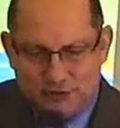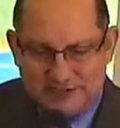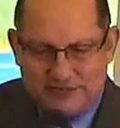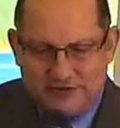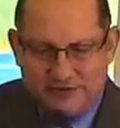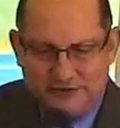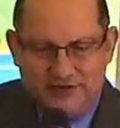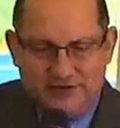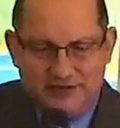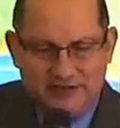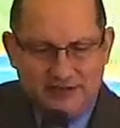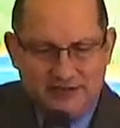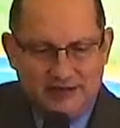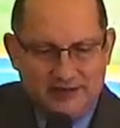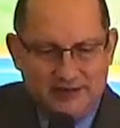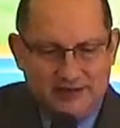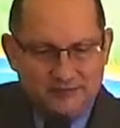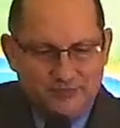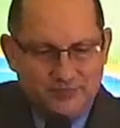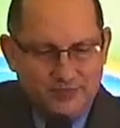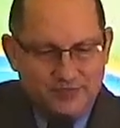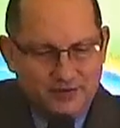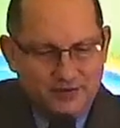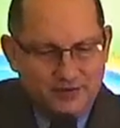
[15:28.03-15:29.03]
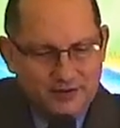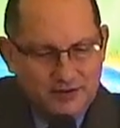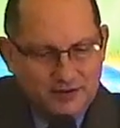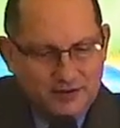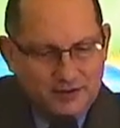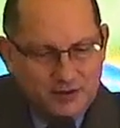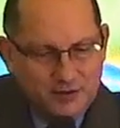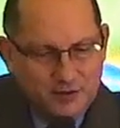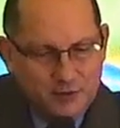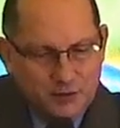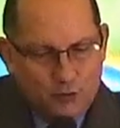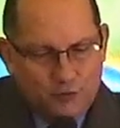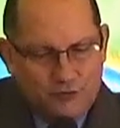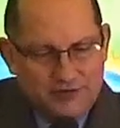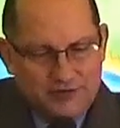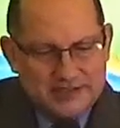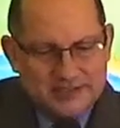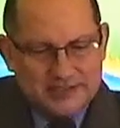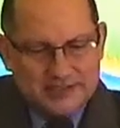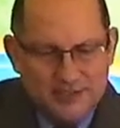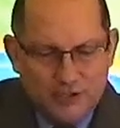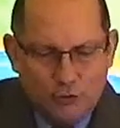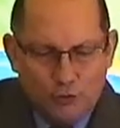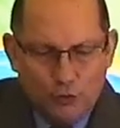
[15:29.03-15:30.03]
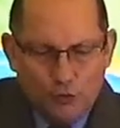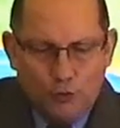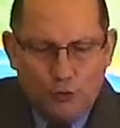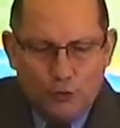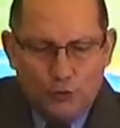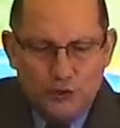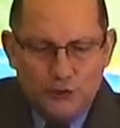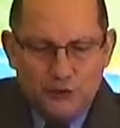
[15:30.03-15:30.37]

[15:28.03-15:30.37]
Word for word: em nossa vida, o versículo